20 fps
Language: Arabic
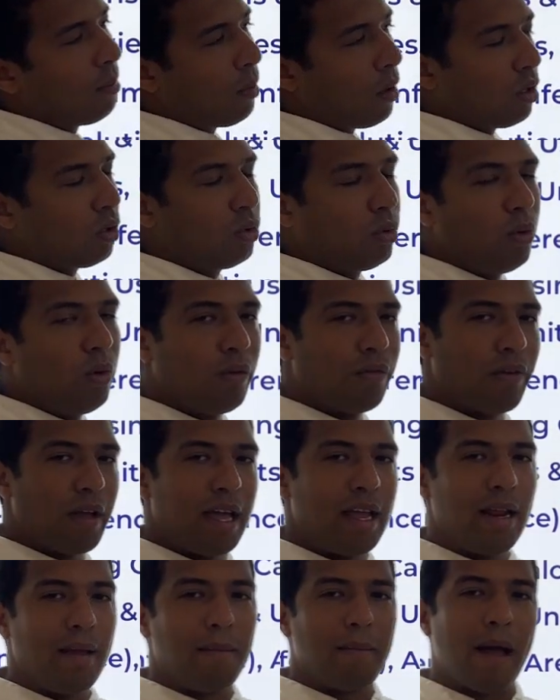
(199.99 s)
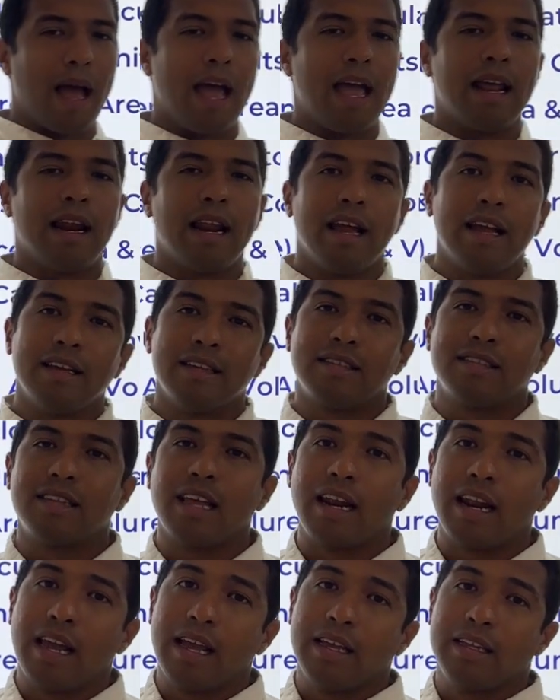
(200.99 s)
برضه فارق معانا
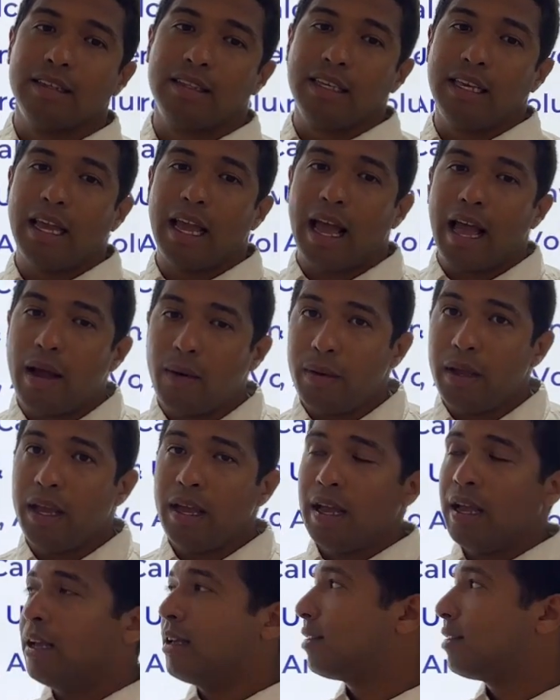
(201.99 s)
السنه دي قوي